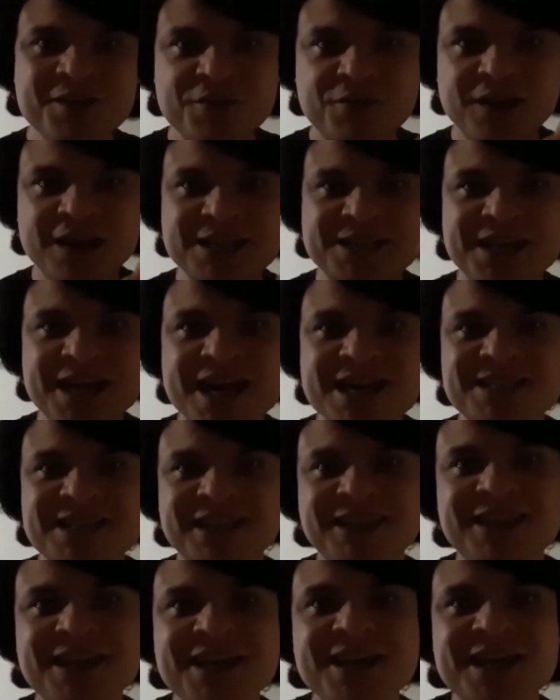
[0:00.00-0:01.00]
Felicidades
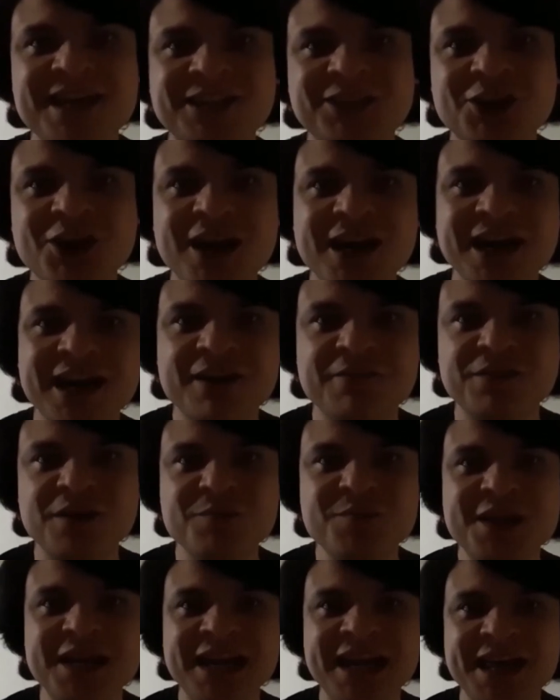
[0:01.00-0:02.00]
a ti y a toda la gran
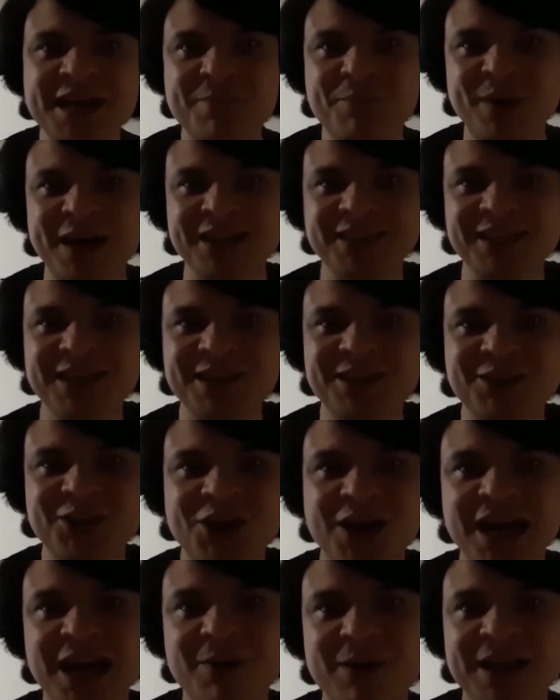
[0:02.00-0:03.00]
familia de parte de
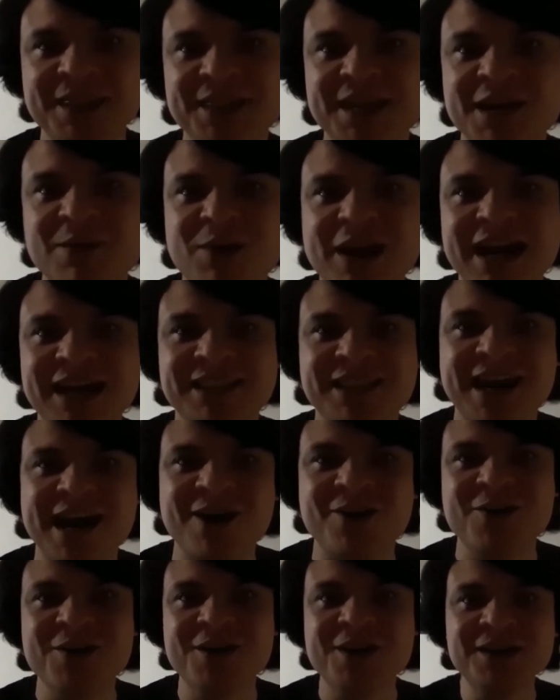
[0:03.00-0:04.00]
toda la banda de Black
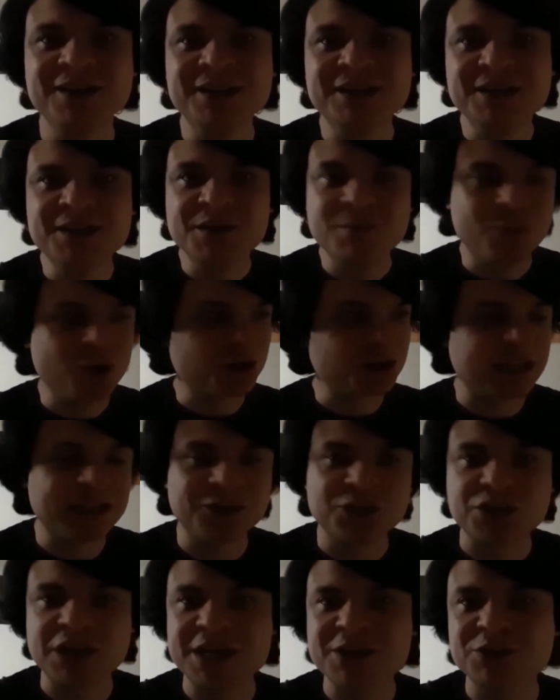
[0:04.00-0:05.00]
Dragon. Por
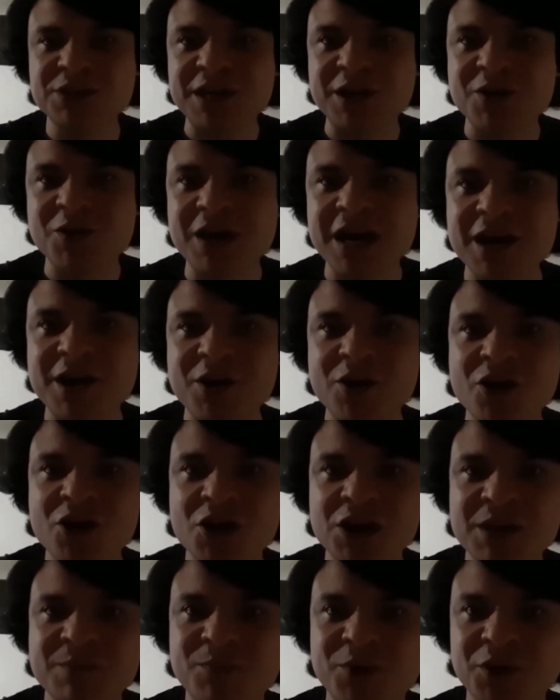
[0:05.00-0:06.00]
tantos años de rock and
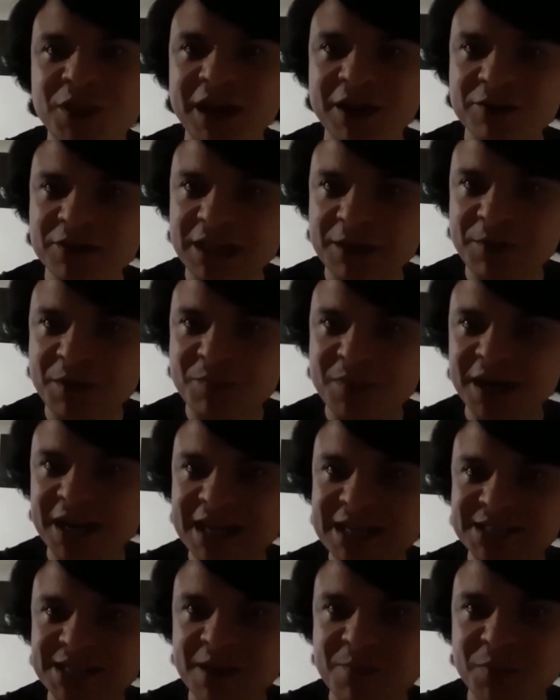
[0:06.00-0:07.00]
roll y por darnos la
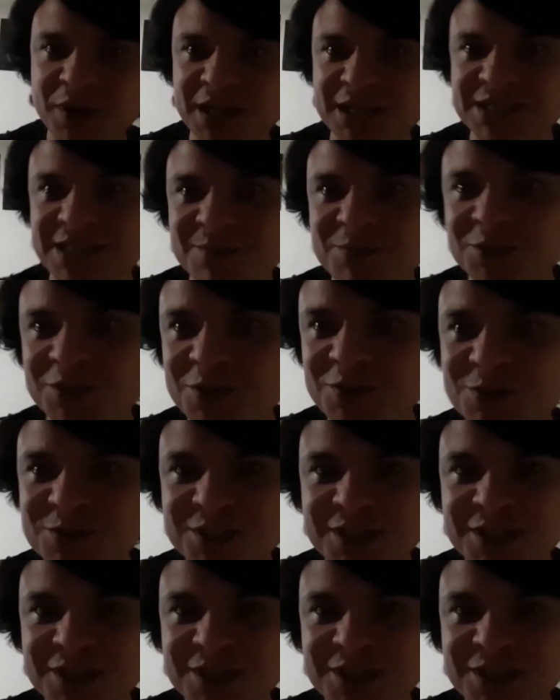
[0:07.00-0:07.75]
bienvenida siempre que estamos con